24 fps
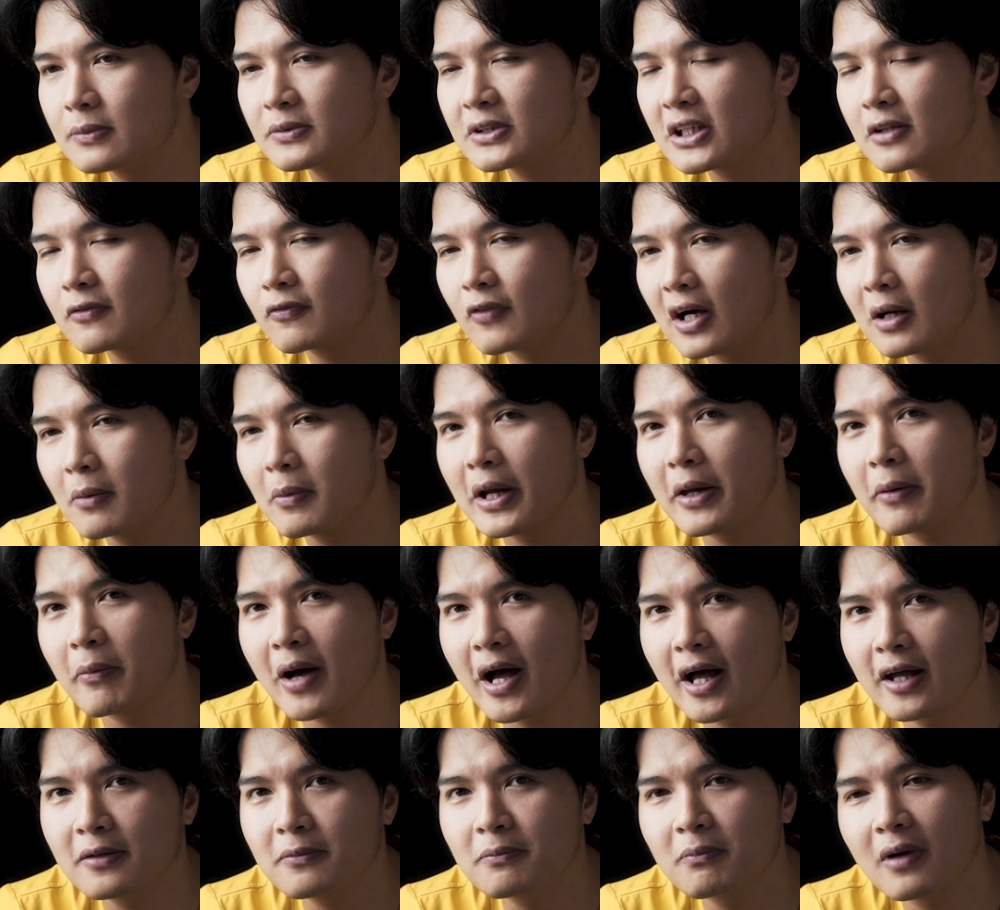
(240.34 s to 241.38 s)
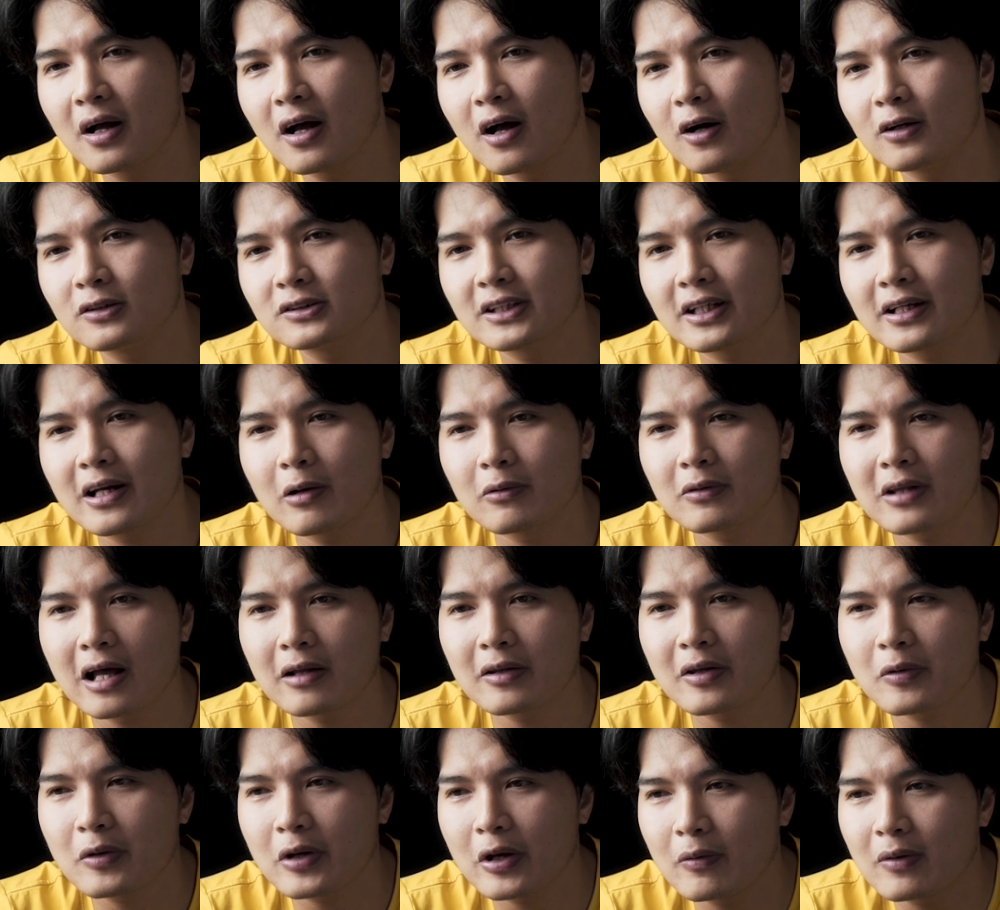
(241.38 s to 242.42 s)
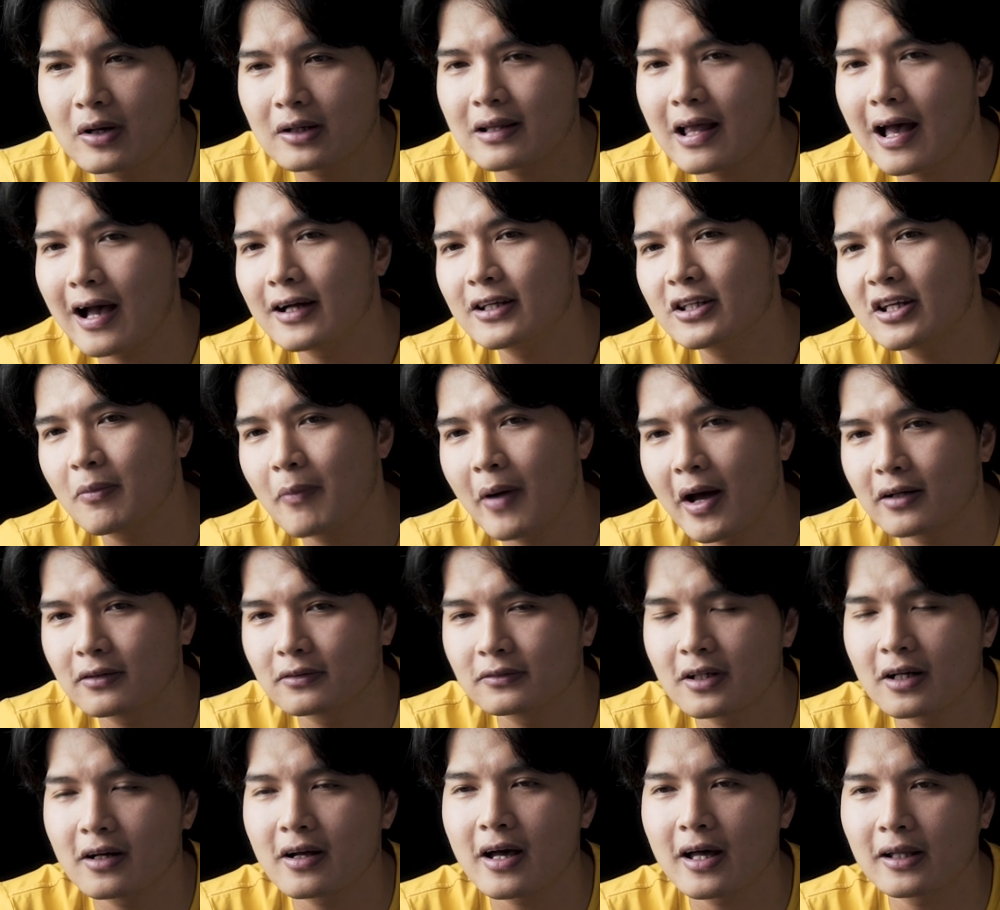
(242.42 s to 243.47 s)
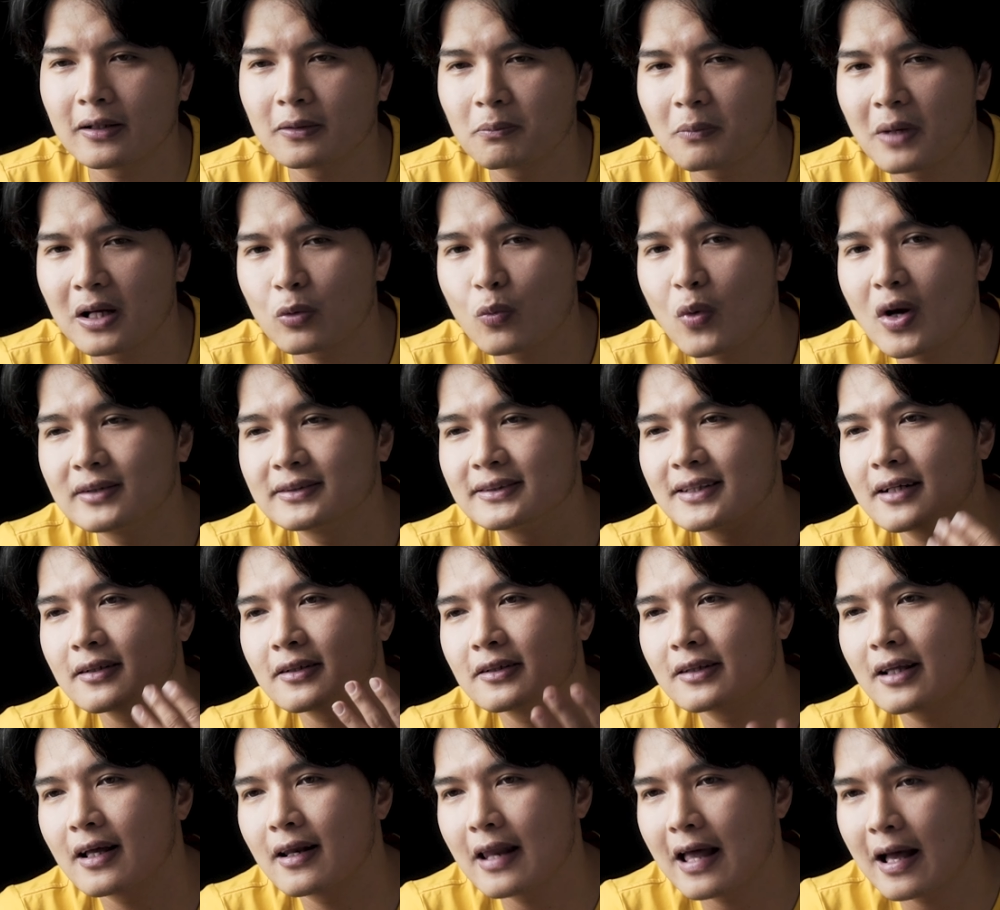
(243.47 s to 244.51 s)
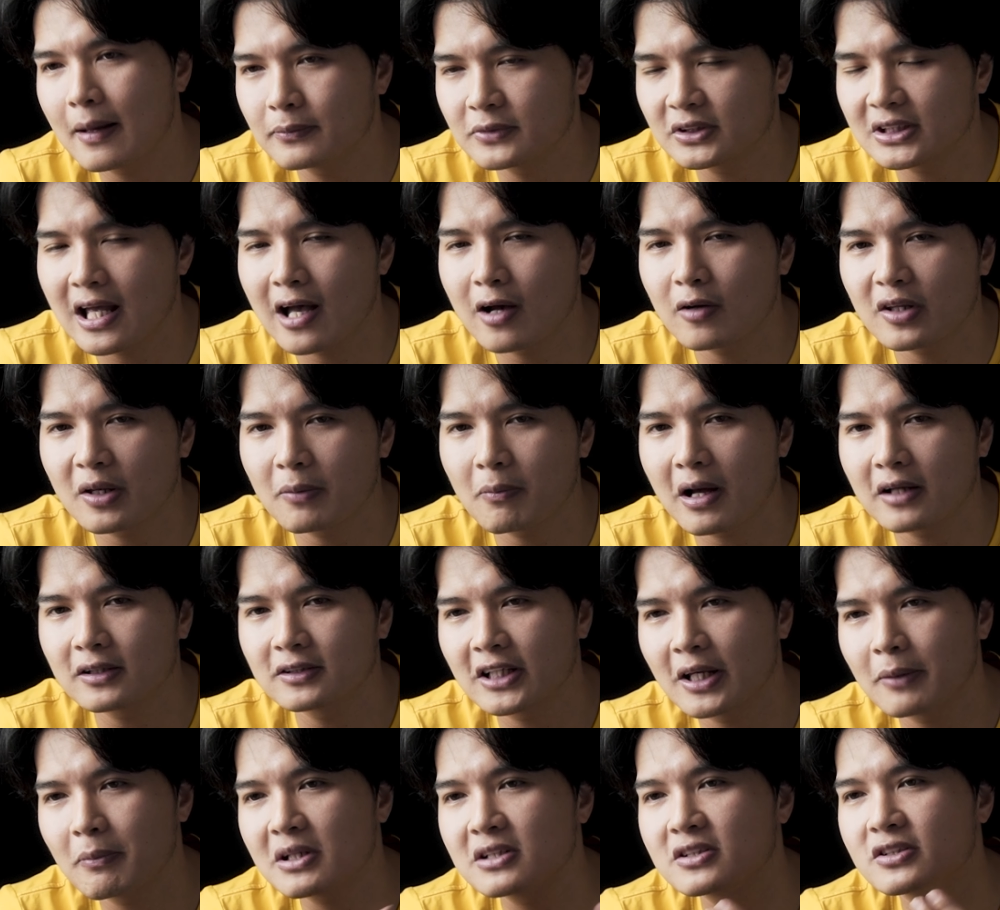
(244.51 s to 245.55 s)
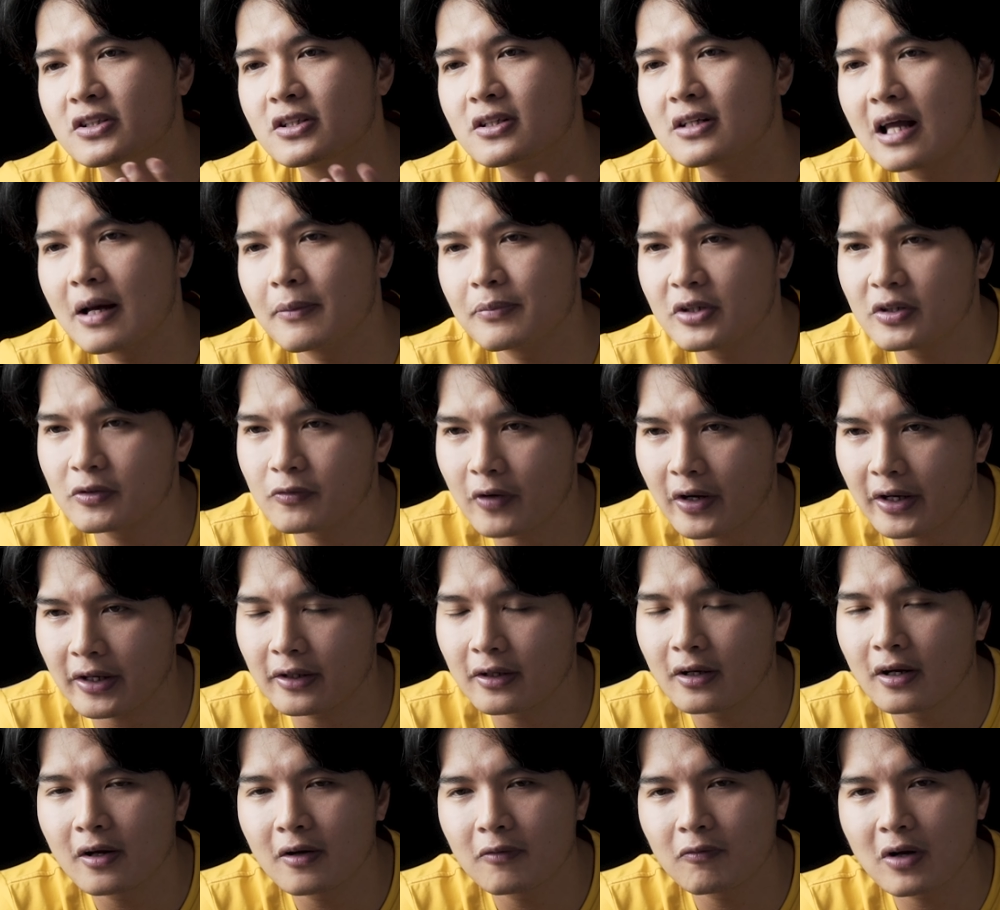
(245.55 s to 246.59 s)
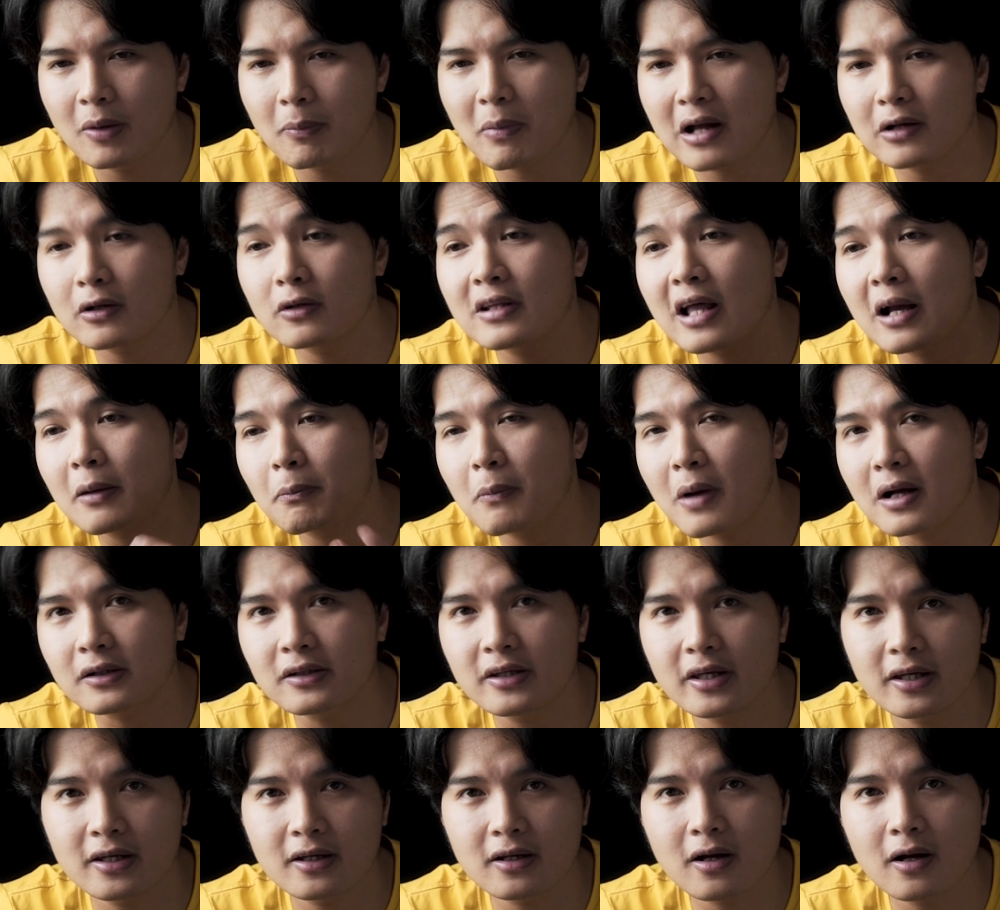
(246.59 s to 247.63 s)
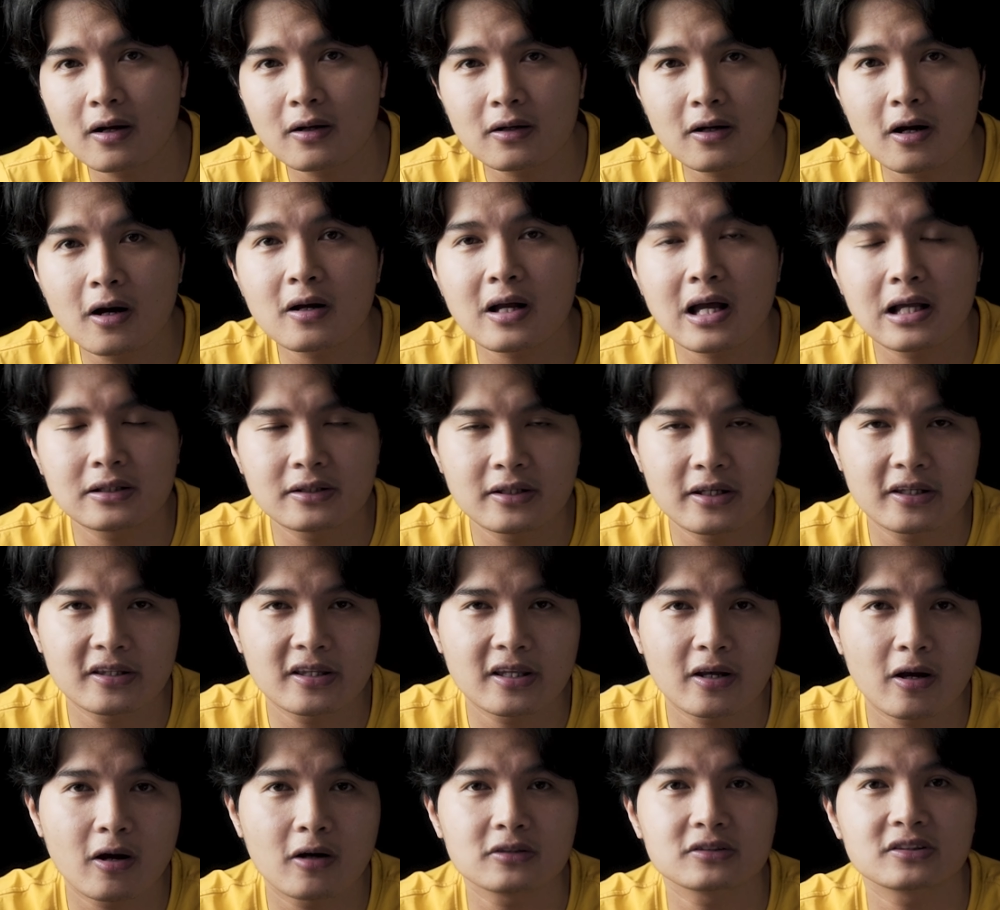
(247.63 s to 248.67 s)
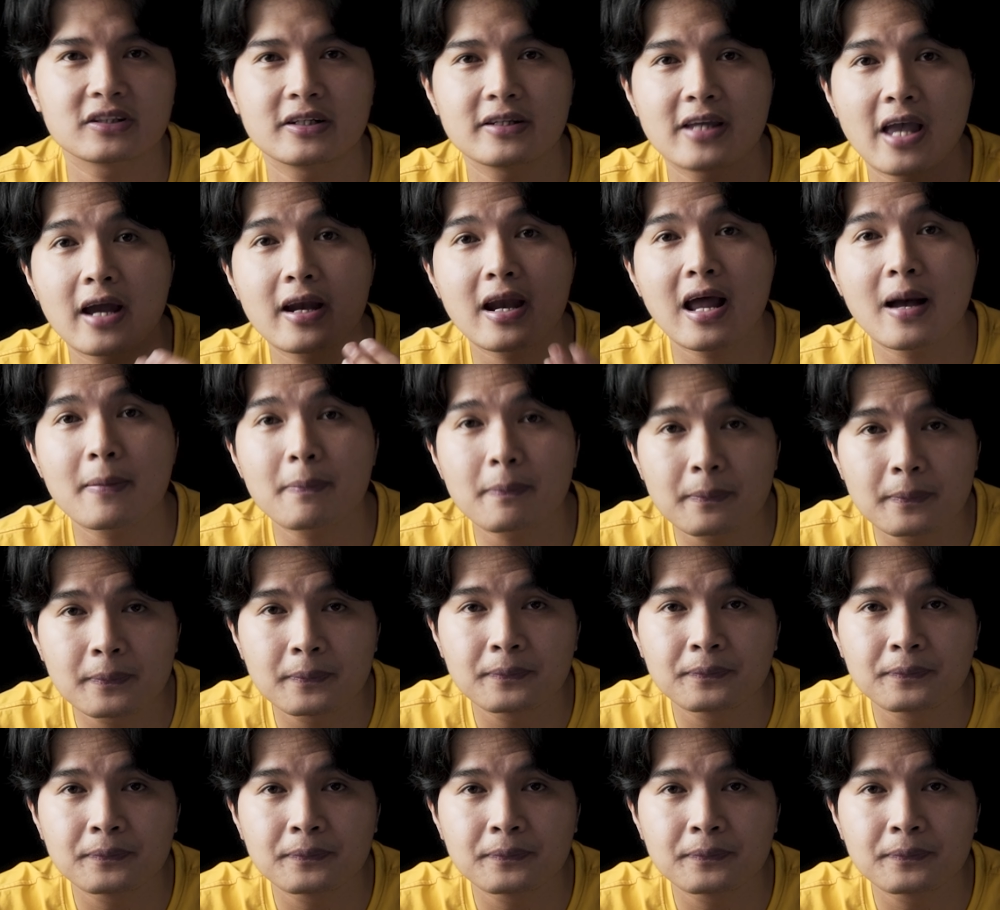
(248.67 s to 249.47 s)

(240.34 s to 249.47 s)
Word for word: lớp sách vở bài bản mà họ sẽ đào tạo theo kiểu là thả cho bạn thực hành bạn quan sát người ta làm sao thì bạn sẽ bắt chước làm như vậy và bạn có thắc mắc gì có khó khăn gì thì họ sẽ giải đáp